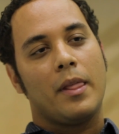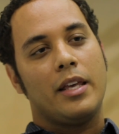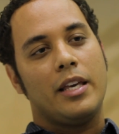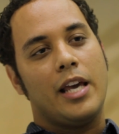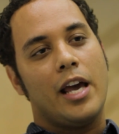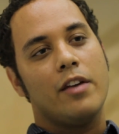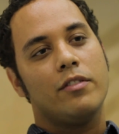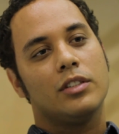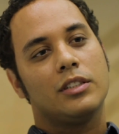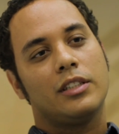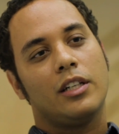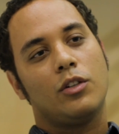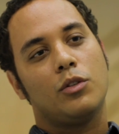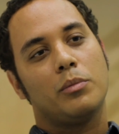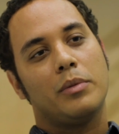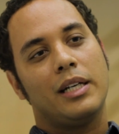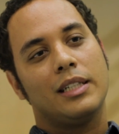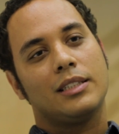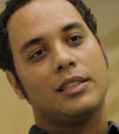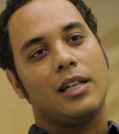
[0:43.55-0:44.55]
E aí você
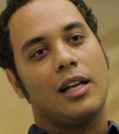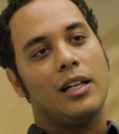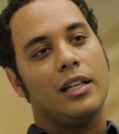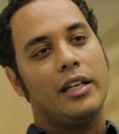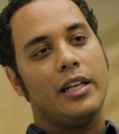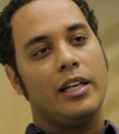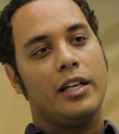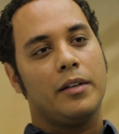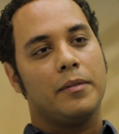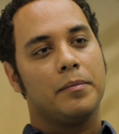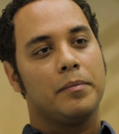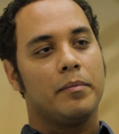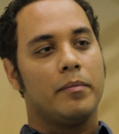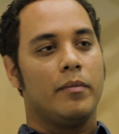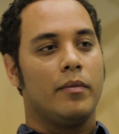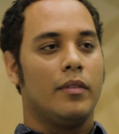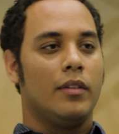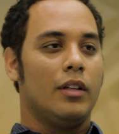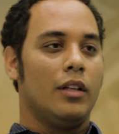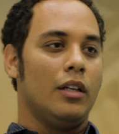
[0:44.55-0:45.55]
começa a ler
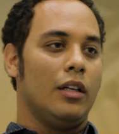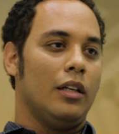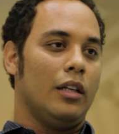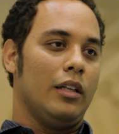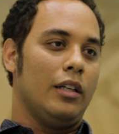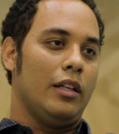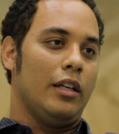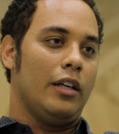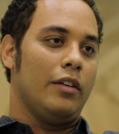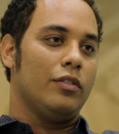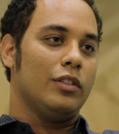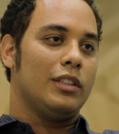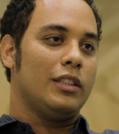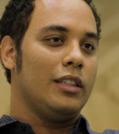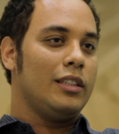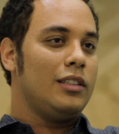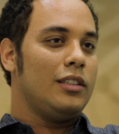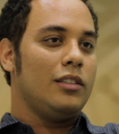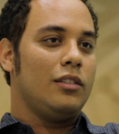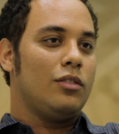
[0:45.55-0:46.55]
e
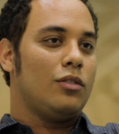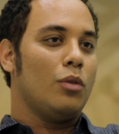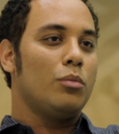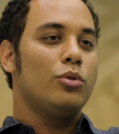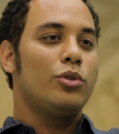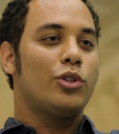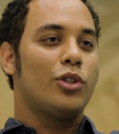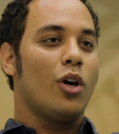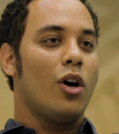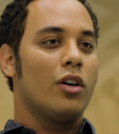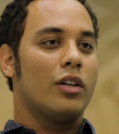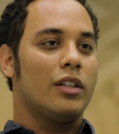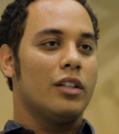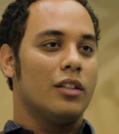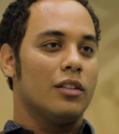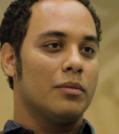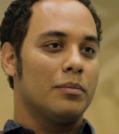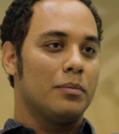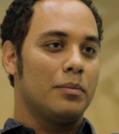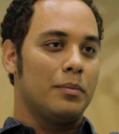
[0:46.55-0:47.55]
você se toma um choque,
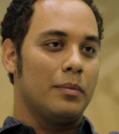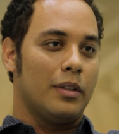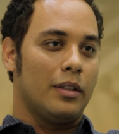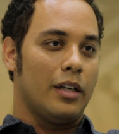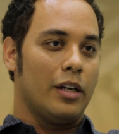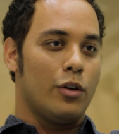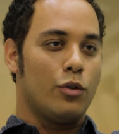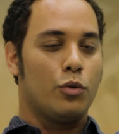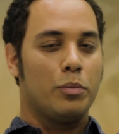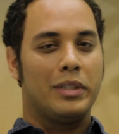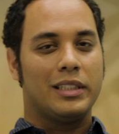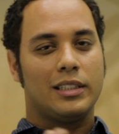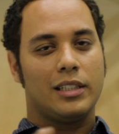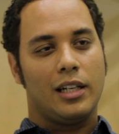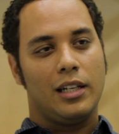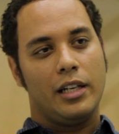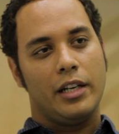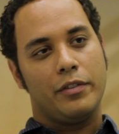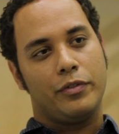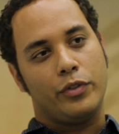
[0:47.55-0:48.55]
né? Eu
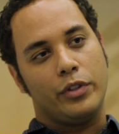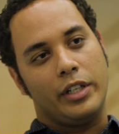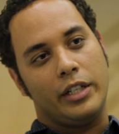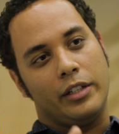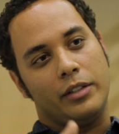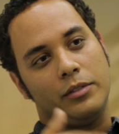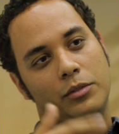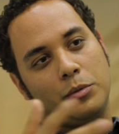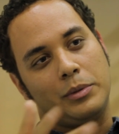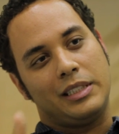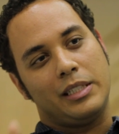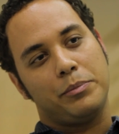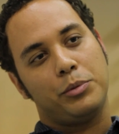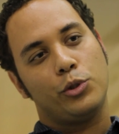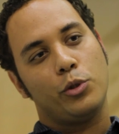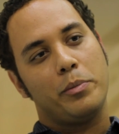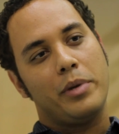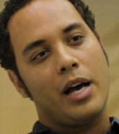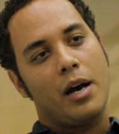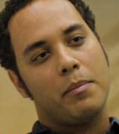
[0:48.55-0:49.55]
comecei a ler, fui, comecei por
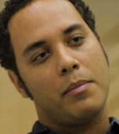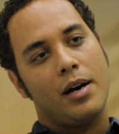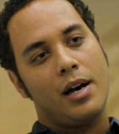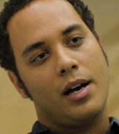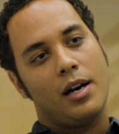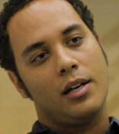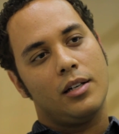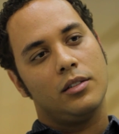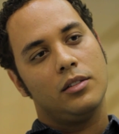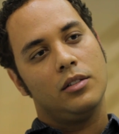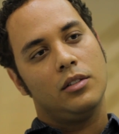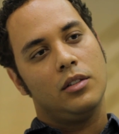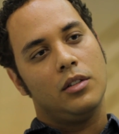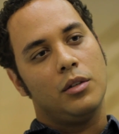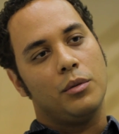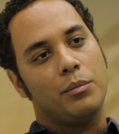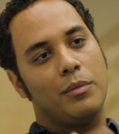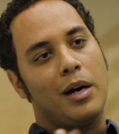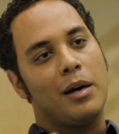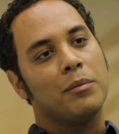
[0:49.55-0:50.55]
Jubiabá,
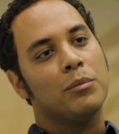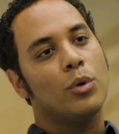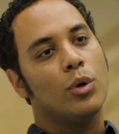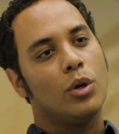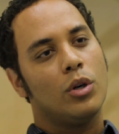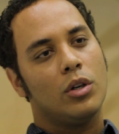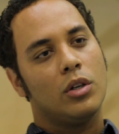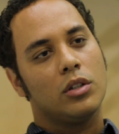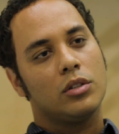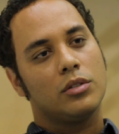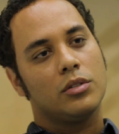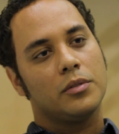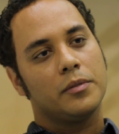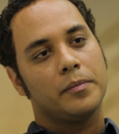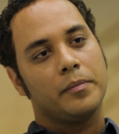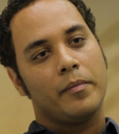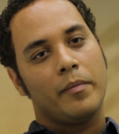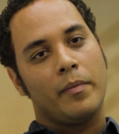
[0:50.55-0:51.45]
Mar Morto.